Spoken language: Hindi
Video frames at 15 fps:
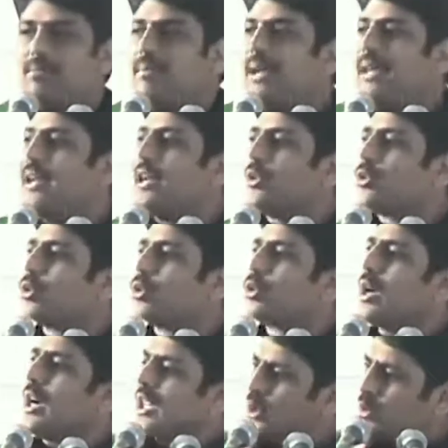मैंने कहा तू
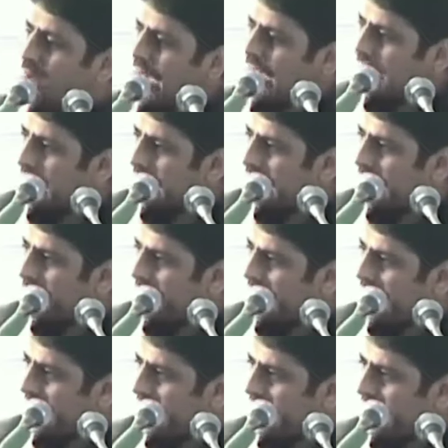तो अनुवाद करके
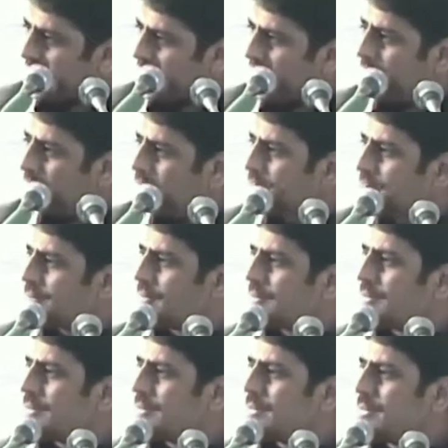बता दे इसका
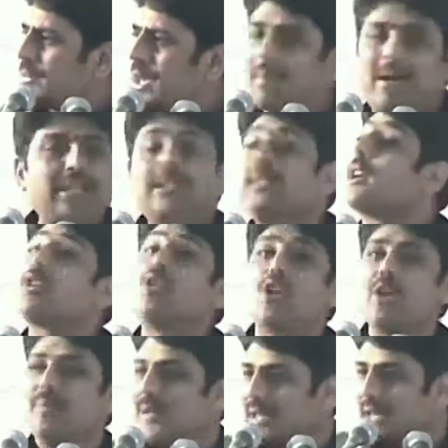हमारी ट्रकों
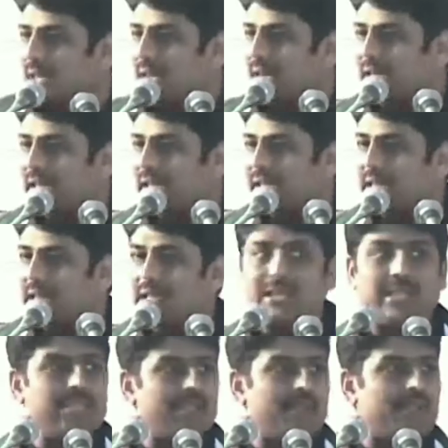के पीछे लिखा रहता है ट्रक
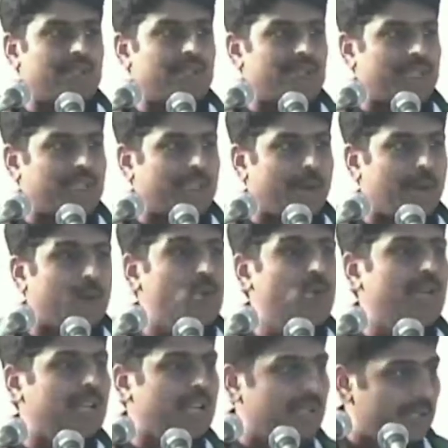नहीं है मेरे जिगर का
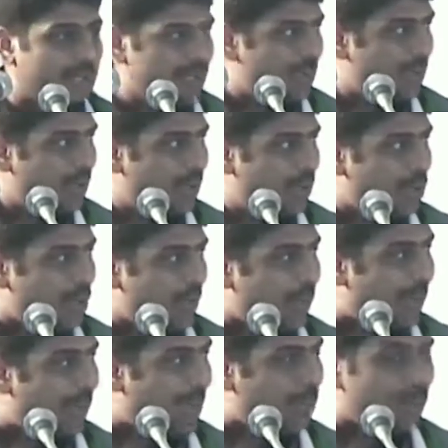फूल है और
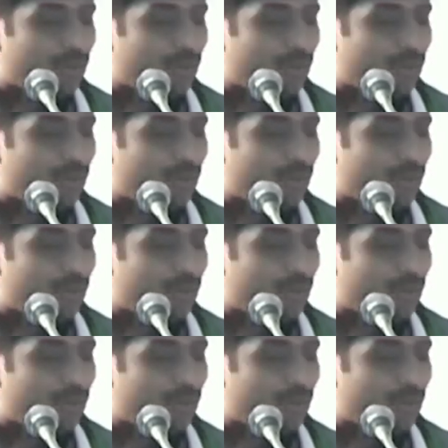माल